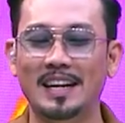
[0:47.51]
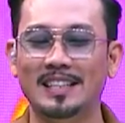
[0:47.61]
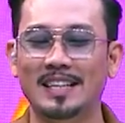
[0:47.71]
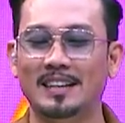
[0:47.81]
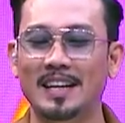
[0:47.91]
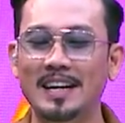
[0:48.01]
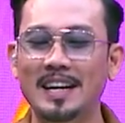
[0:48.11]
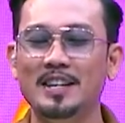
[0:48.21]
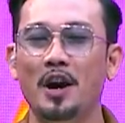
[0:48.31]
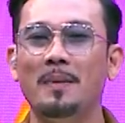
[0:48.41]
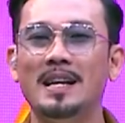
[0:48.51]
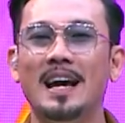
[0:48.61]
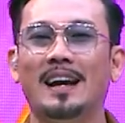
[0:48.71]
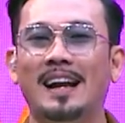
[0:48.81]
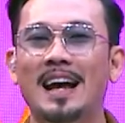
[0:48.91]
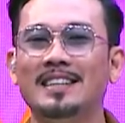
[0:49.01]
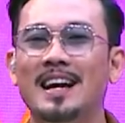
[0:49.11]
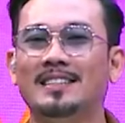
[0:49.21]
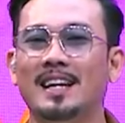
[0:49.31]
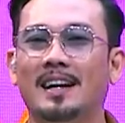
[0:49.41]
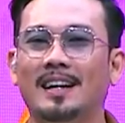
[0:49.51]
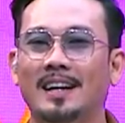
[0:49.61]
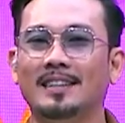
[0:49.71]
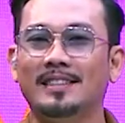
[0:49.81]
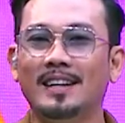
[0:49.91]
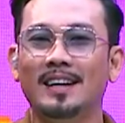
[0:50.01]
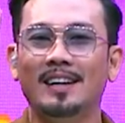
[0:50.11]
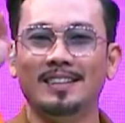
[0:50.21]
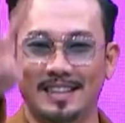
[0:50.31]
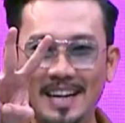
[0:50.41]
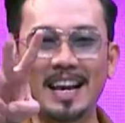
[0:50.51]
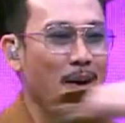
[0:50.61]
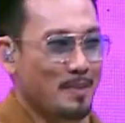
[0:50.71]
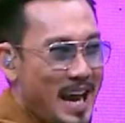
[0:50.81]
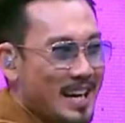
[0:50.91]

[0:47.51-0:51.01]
Inggris saat ini jawabannya Raja Charles III. Benar